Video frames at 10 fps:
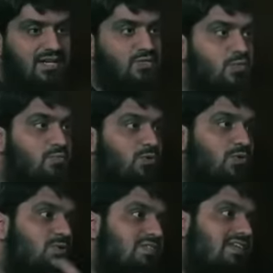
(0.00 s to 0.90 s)
घर जो
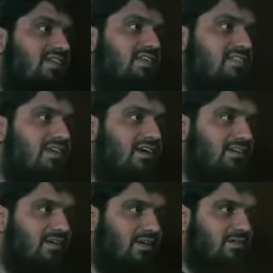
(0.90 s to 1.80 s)
मोतियों से अल्लाह ने तैयार
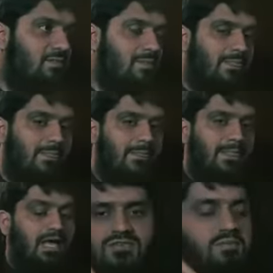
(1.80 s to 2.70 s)
किया
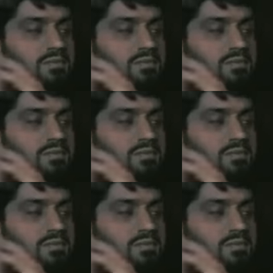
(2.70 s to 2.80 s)
है तो